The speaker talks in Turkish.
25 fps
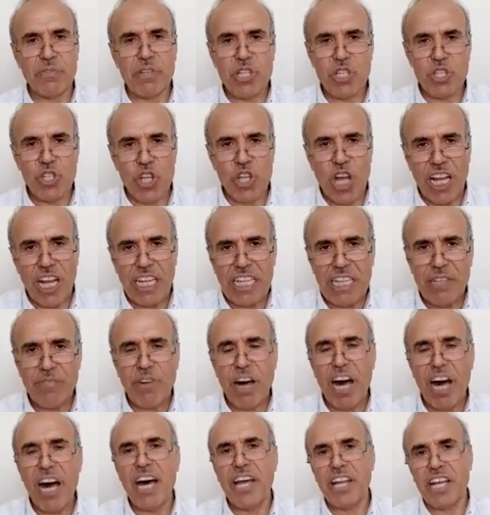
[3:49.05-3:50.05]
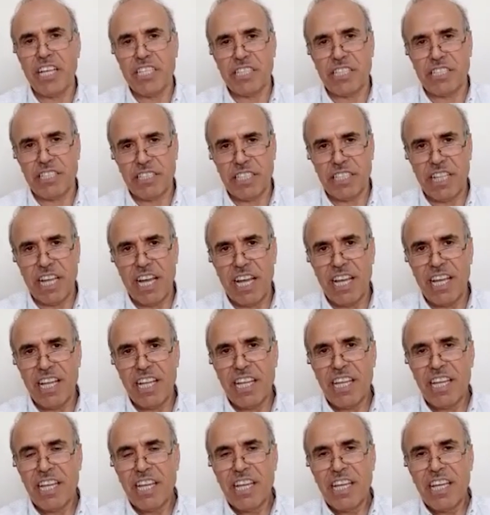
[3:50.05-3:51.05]
Bir canlı manasında
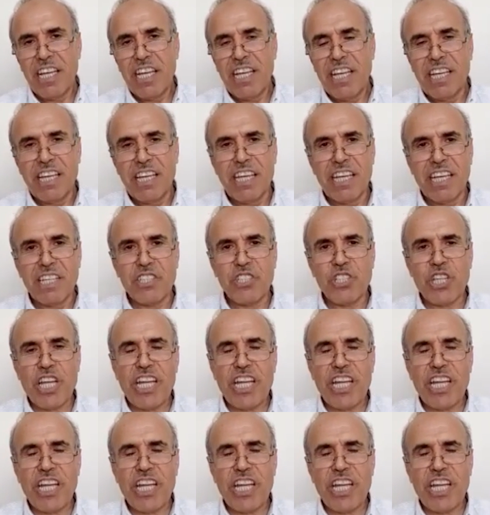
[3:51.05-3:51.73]
e,